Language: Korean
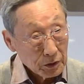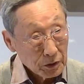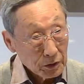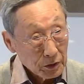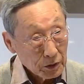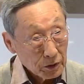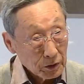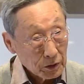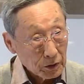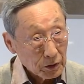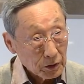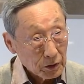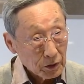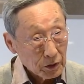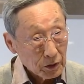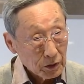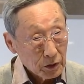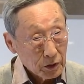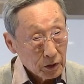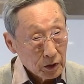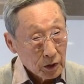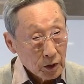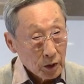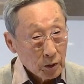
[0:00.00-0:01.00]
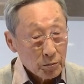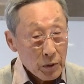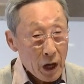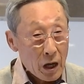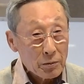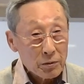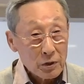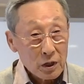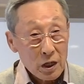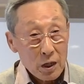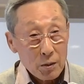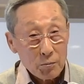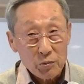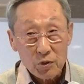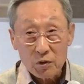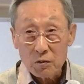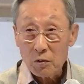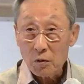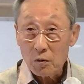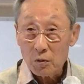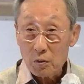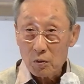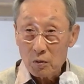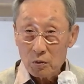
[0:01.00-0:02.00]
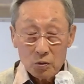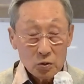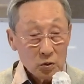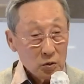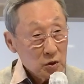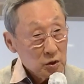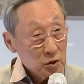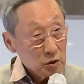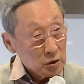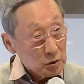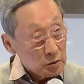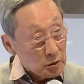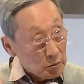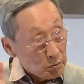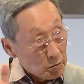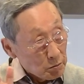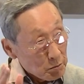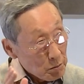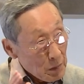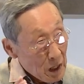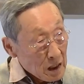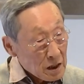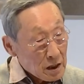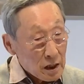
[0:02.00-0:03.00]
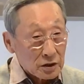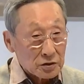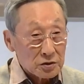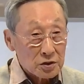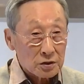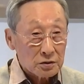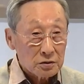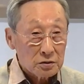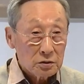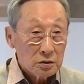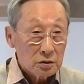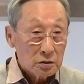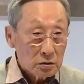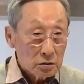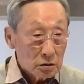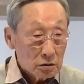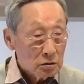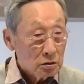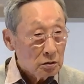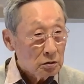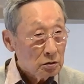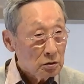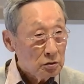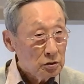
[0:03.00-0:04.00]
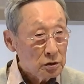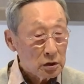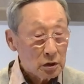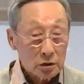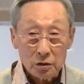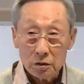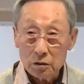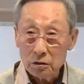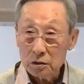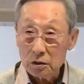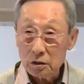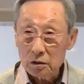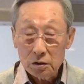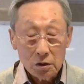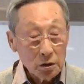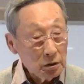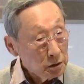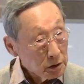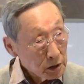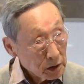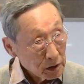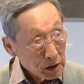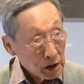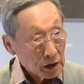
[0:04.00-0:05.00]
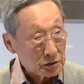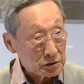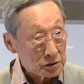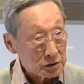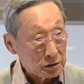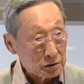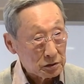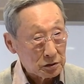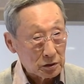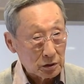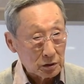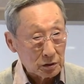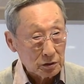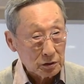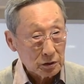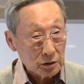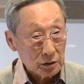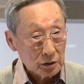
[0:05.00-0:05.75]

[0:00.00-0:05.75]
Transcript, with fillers: 어. 밥을 안 먹고 말라서 이제 이제 큰일 났어 이거.